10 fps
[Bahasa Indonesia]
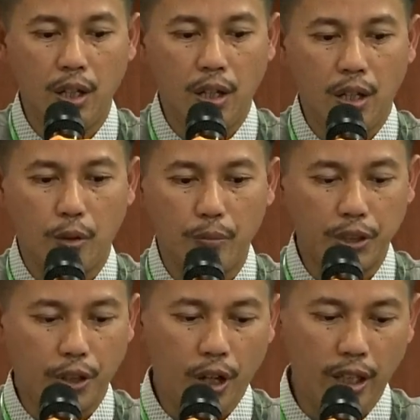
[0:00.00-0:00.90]
Rabbi
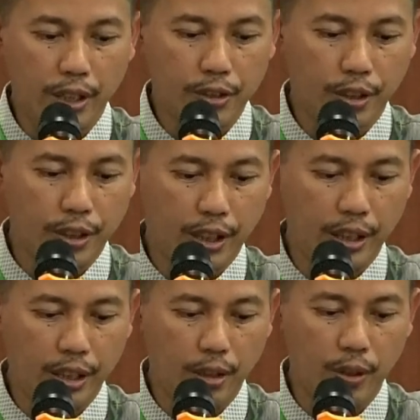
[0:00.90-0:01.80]
syrah li
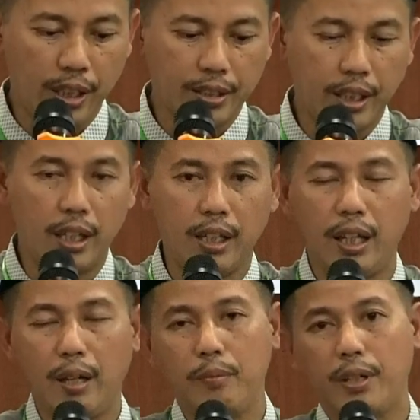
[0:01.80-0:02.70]
sadri wa yasir li
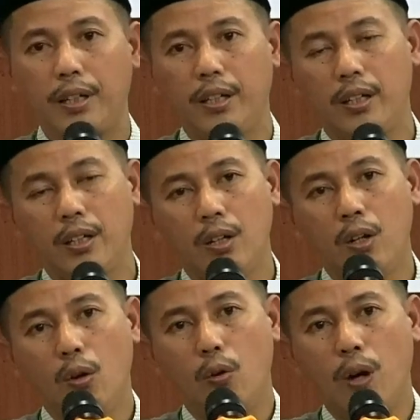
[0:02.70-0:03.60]
amri
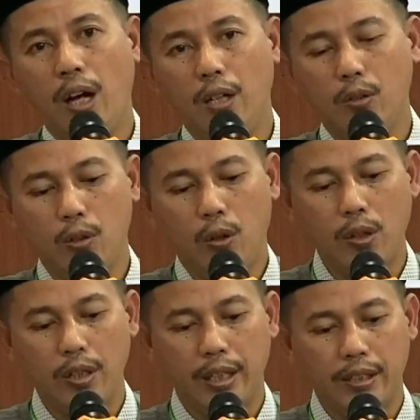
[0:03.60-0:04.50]
hlul
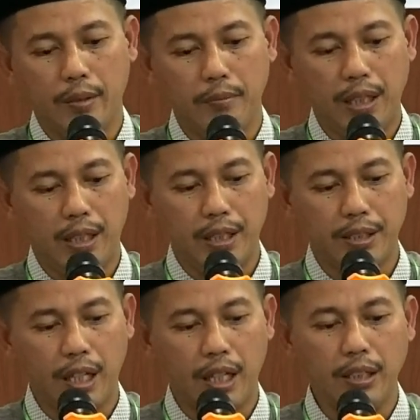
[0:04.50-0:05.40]
uqdatan bil
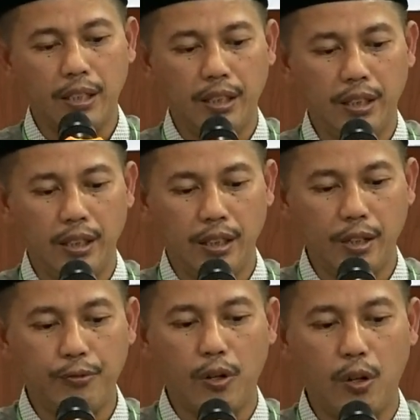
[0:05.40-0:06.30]
lisani
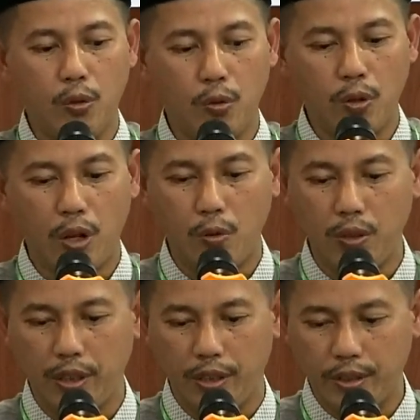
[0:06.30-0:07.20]
yafqahu
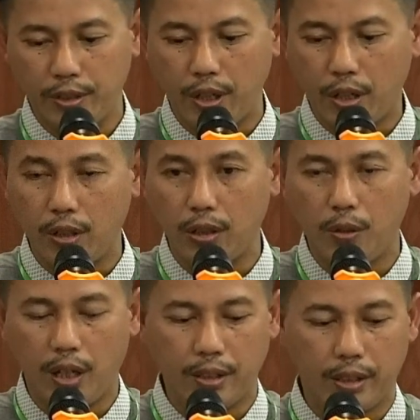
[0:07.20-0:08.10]
qawli sadaqallahul
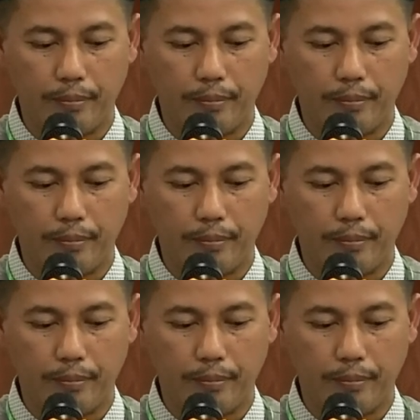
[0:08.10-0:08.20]
azim